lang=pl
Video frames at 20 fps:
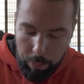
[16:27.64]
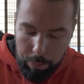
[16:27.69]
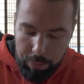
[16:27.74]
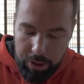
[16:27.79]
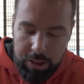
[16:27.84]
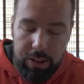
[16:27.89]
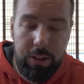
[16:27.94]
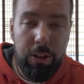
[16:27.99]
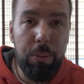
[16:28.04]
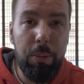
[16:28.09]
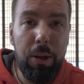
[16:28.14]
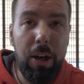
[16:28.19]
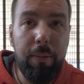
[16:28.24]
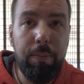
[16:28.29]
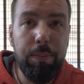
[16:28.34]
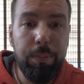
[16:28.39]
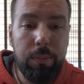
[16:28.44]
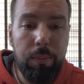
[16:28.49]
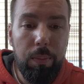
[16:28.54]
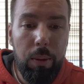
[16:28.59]
Mega dobra.
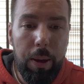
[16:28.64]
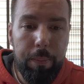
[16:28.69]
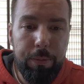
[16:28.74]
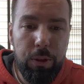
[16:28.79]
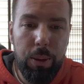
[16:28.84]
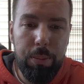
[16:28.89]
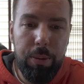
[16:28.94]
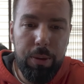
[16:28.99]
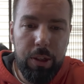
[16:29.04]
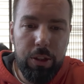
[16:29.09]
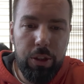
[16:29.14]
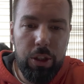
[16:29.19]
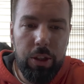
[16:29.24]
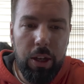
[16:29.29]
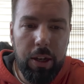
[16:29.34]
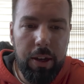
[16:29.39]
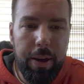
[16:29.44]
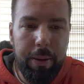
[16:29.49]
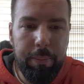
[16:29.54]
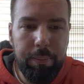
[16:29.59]
Zrobiła się
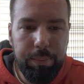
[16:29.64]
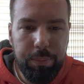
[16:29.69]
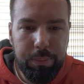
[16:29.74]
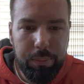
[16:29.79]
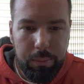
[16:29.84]
taka